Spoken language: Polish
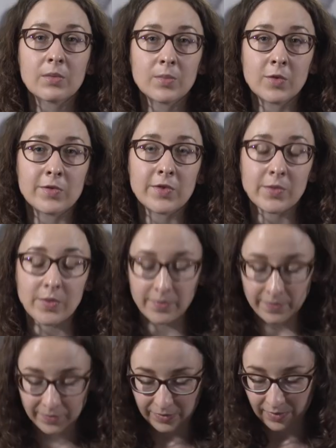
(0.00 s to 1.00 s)
Mówił:
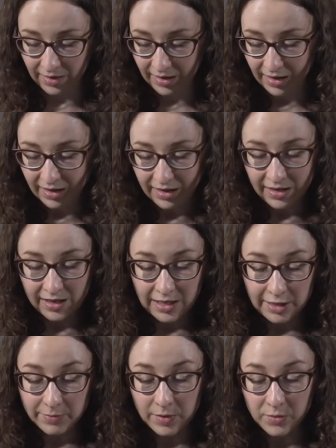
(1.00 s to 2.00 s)

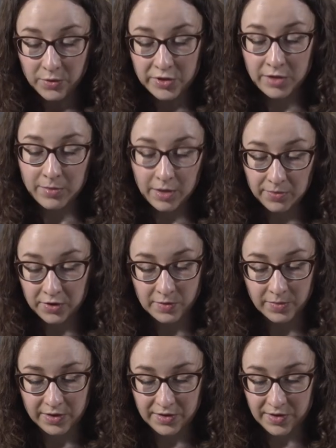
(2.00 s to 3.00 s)
Lepiej było się mnie
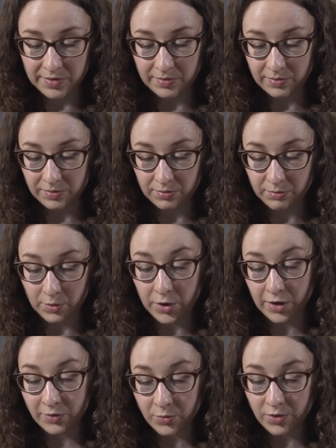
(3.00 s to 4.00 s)
pozbyć, bo
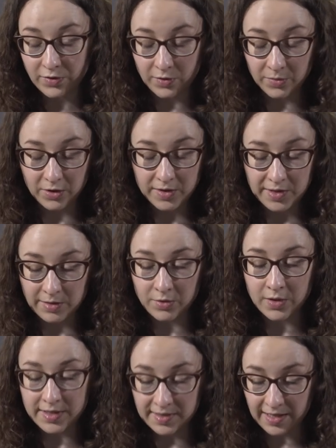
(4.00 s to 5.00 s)
moje wpływy w Polsce
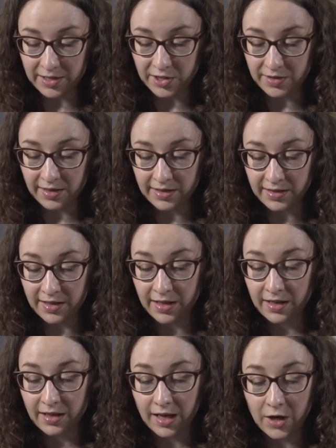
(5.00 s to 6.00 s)
były znaczne,
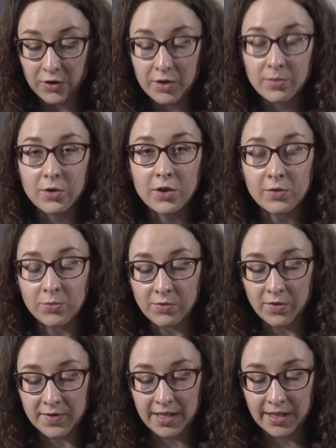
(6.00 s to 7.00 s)
a oni moich
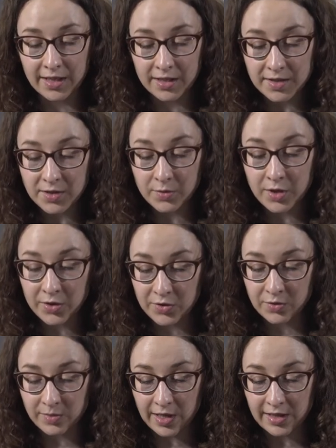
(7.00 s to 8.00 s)
wpływów za granicą nie
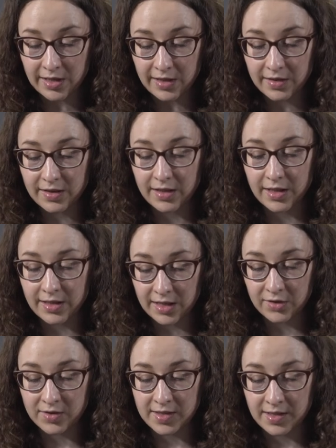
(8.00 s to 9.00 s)
rozumieli i
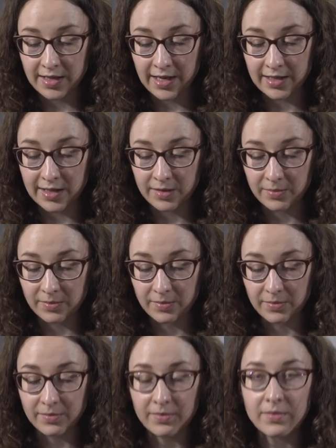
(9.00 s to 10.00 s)
nie doceniali.
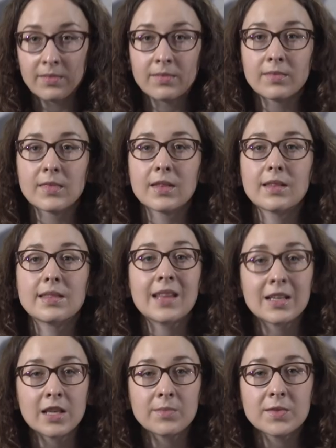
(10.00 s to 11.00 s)

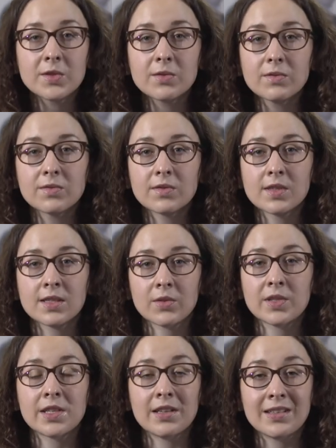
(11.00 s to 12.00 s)
Dla Niemców
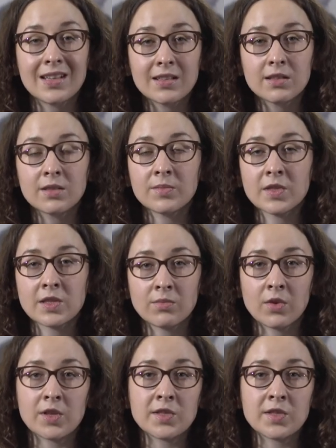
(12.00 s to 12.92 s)
stał się jednym z symboli